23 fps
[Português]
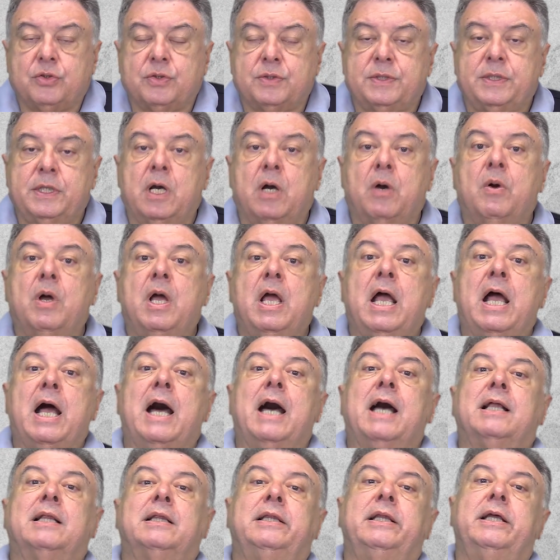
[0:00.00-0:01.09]
social
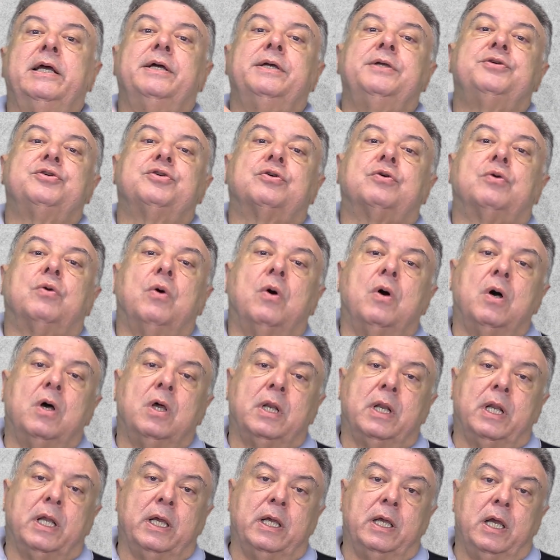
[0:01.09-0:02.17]
até a
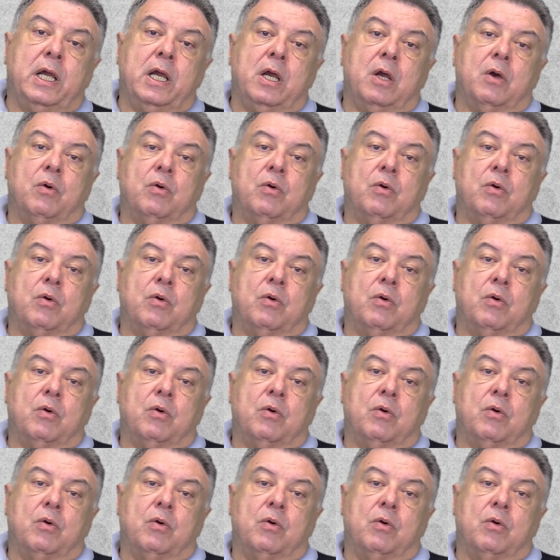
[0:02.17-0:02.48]
escola